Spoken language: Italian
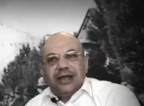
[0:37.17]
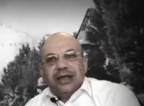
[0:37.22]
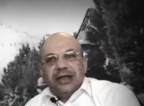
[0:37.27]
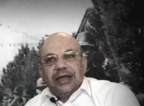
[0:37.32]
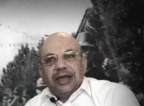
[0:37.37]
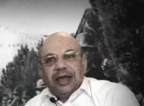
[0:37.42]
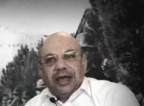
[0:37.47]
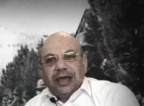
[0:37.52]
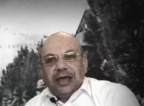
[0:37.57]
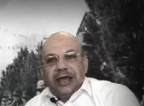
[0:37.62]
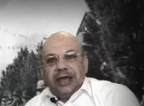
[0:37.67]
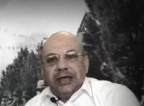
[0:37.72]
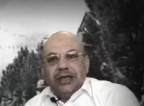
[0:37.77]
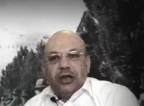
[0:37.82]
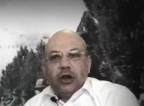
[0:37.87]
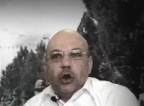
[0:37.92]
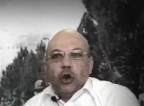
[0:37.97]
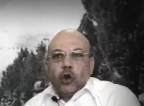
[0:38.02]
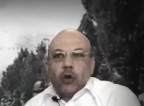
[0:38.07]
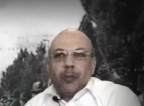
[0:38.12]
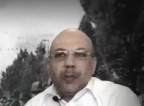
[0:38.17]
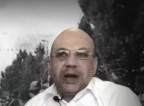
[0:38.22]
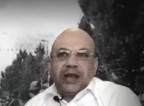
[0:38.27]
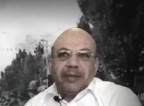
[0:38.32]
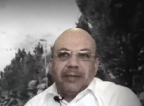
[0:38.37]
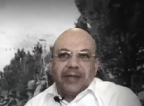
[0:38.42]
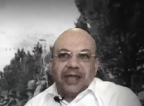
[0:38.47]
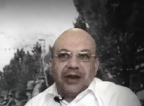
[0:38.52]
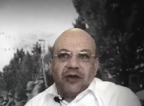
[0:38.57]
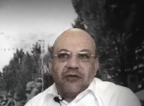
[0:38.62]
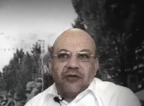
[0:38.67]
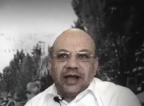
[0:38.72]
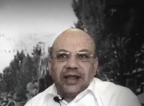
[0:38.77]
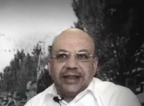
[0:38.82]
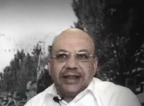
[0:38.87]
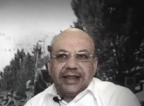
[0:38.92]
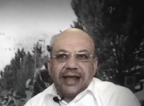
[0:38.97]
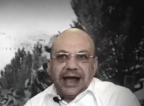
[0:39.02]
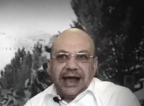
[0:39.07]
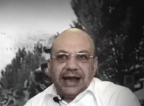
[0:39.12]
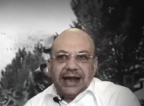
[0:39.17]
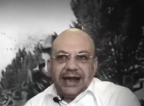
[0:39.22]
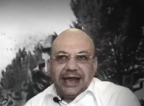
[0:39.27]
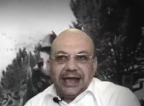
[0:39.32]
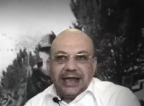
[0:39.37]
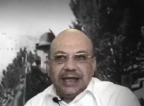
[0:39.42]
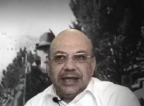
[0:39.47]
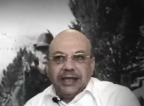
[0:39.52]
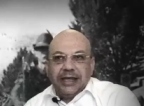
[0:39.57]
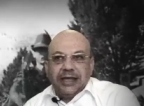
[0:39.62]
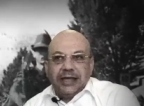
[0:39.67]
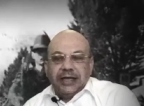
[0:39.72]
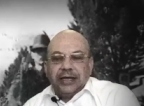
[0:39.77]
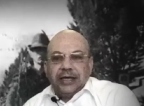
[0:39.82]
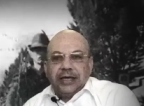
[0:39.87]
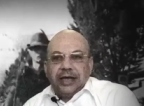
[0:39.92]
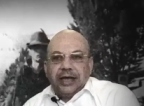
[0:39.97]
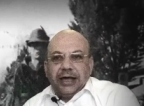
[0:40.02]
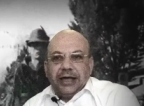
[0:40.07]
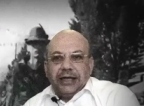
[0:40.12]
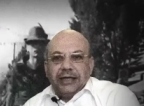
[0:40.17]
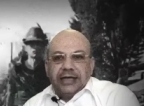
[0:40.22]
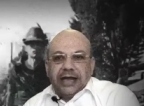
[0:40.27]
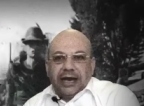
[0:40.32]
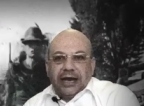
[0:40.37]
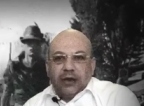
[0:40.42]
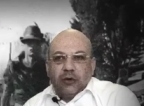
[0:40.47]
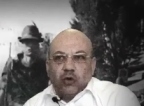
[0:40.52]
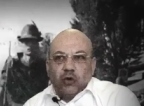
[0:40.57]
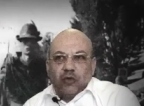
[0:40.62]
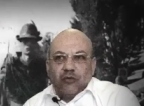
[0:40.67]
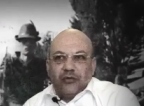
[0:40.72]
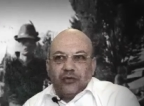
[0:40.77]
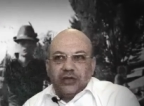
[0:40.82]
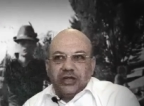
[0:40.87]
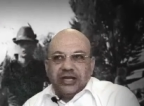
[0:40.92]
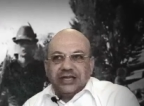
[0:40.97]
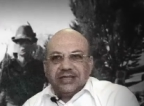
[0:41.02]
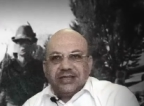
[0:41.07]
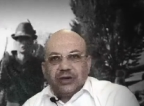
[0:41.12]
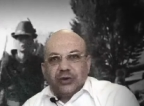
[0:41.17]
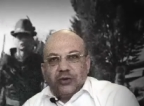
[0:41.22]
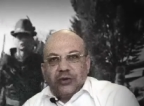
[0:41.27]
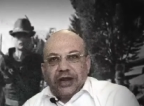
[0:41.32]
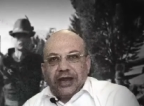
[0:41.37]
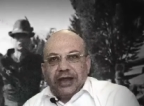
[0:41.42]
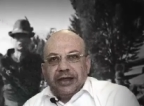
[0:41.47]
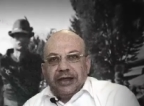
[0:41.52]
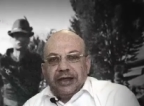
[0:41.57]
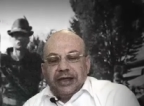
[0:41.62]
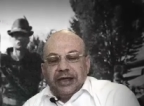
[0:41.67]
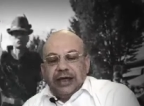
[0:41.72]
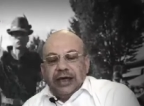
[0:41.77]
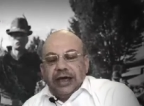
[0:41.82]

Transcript: eh, i loro primi 90 anni eh, dalla loro fondazione.